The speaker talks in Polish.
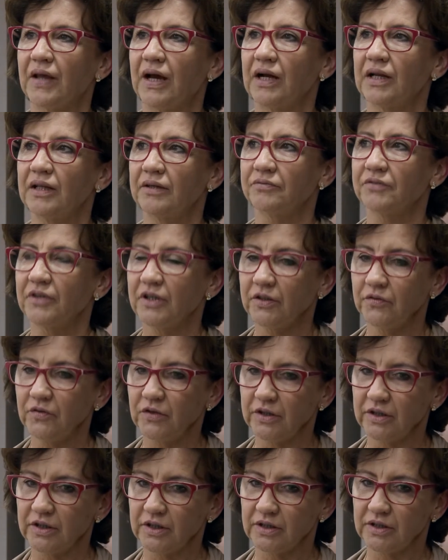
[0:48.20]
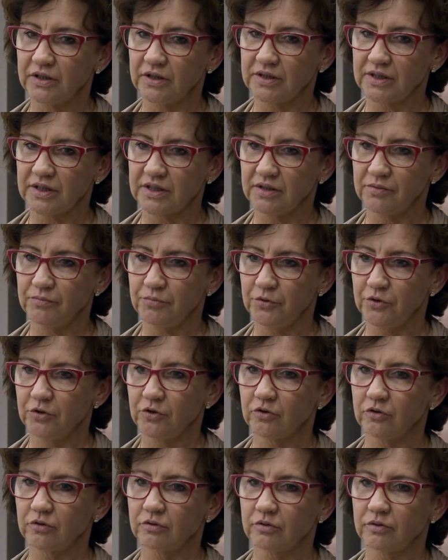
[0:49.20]
ale w tej chwili y,
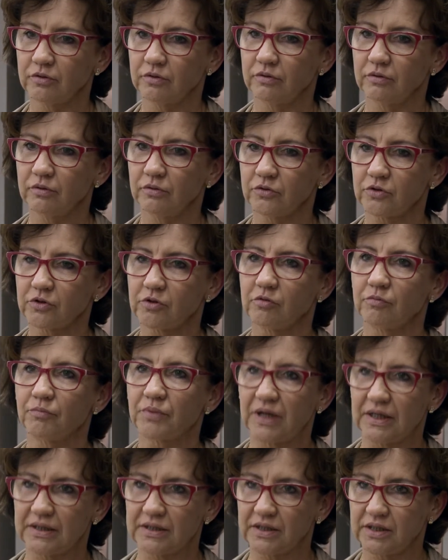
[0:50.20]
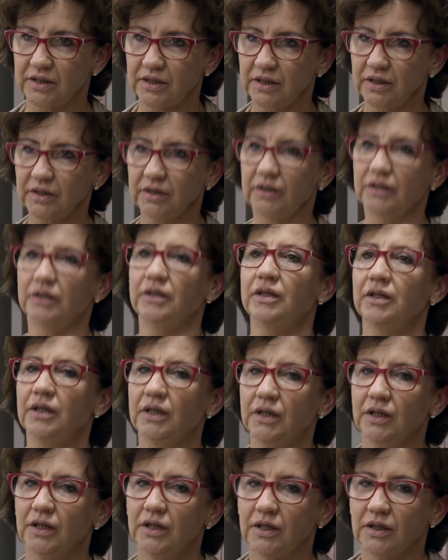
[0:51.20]
zastępuje on y, ludzką pracę i
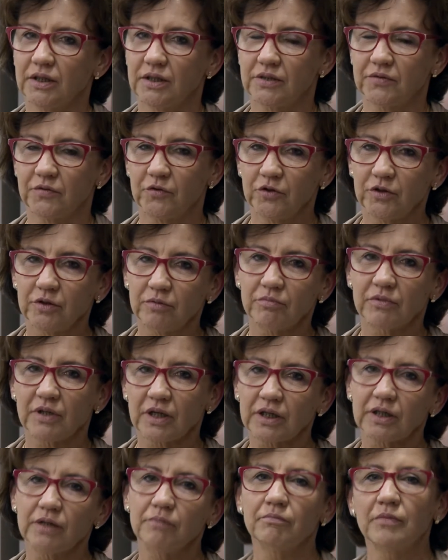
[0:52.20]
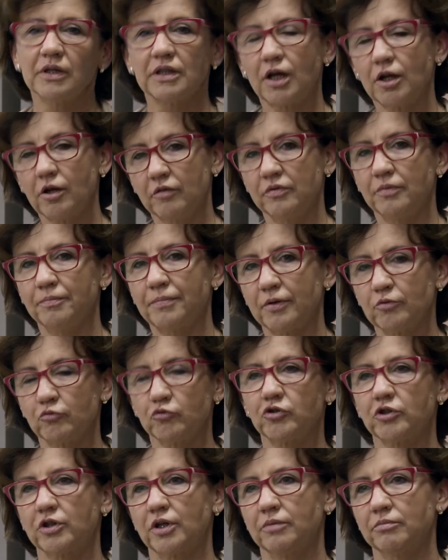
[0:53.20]
swoim takim metalowym
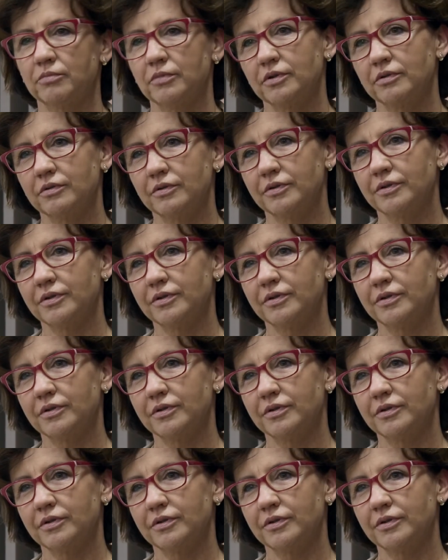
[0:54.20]
paluszkiem